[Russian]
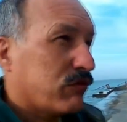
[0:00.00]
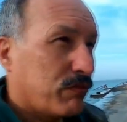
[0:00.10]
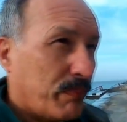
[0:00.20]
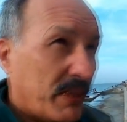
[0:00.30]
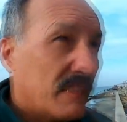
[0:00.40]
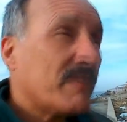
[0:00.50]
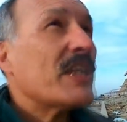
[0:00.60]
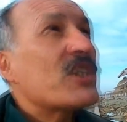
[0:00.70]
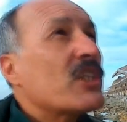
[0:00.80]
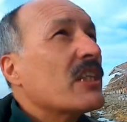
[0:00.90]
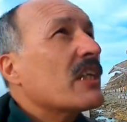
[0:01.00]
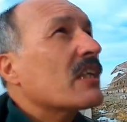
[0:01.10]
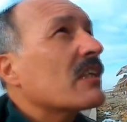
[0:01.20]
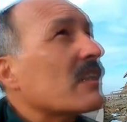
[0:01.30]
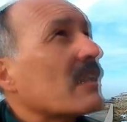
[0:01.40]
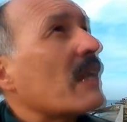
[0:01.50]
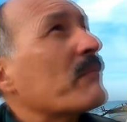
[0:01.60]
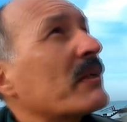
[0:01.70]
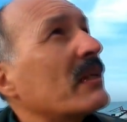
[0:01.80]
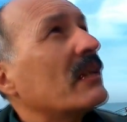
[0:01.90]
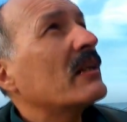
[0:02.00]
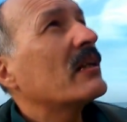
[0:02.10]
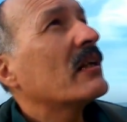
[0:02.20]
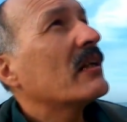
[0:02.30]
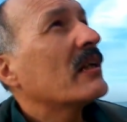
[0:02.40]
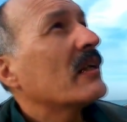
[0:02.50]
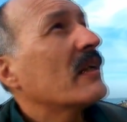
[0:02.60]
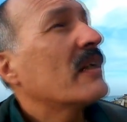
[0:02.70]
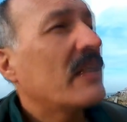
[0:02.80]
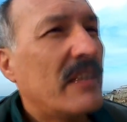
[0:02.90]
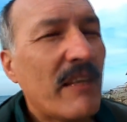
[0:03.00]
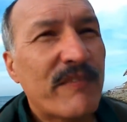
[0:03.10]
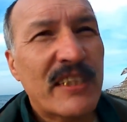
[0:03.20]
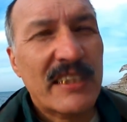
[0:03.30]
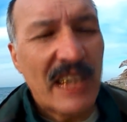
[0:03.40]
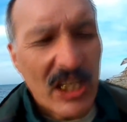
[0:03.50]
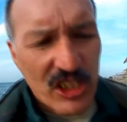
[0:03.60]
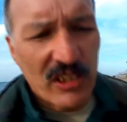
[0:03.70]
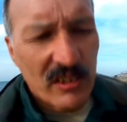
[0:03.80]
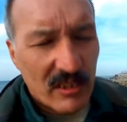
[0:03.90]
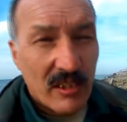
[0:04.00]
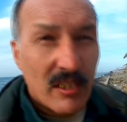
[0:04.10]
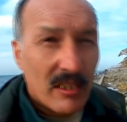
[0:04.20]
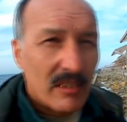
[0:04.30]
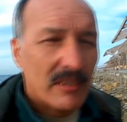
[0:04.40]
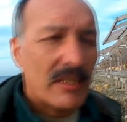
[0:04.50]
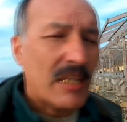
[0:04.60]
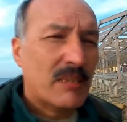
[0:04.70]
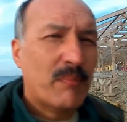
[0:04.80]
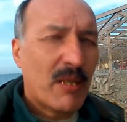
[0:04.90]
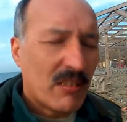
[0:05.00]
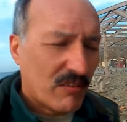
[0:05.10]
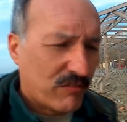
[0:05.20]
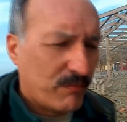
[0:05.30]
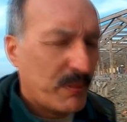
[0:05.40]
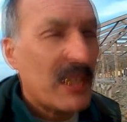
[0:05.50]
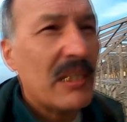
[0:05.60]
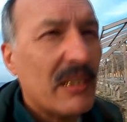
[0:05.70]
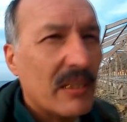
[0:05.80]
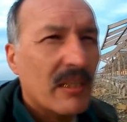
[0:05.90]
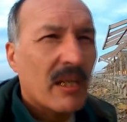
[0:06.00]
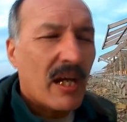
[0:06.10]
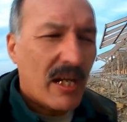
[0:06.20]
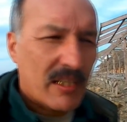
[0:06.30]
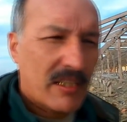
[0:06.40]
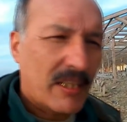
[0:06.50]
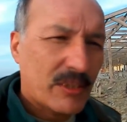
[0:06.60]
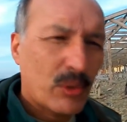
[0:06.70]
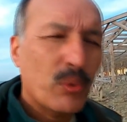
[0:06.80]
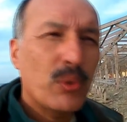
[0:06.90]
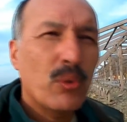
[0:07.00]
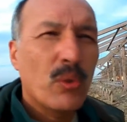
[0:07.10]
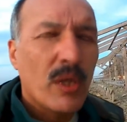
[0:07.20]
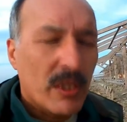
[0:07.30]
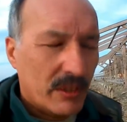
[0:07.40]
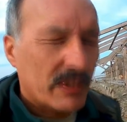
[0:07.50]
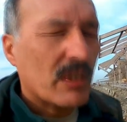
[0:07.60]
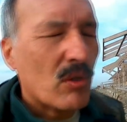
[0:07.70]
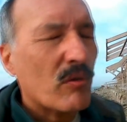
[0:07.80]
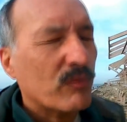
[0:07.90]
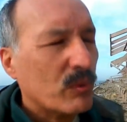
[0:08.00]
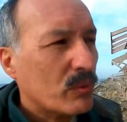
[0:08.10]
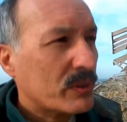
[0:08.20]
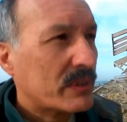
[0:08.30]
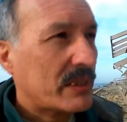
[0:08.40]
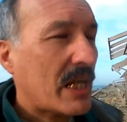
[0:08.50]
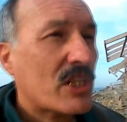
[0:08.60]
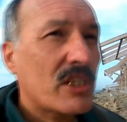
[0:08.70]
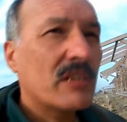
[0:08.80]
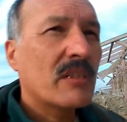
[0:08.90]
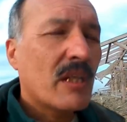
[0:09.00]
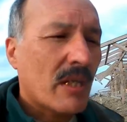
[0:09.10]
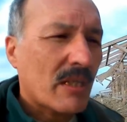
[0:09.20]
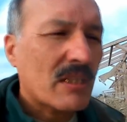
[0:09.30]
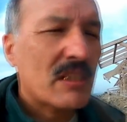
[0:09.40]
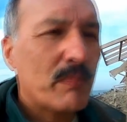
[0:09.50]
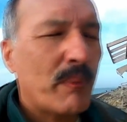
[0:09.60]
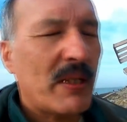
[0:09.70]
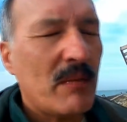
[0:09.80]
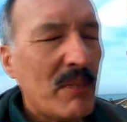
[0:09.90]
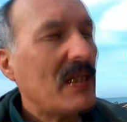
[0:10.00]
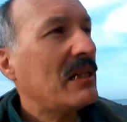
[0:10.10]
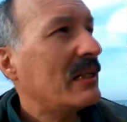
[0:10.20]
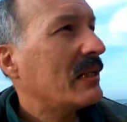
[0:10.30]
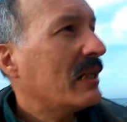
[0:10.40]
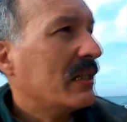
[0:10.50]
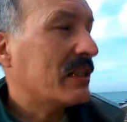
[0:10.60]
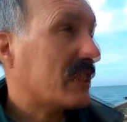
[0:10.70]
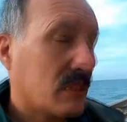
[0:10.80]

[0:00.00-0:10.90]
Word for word: Но в привычные рамки я всажен – Наспор вбили, а косую неровную сажень распрямили.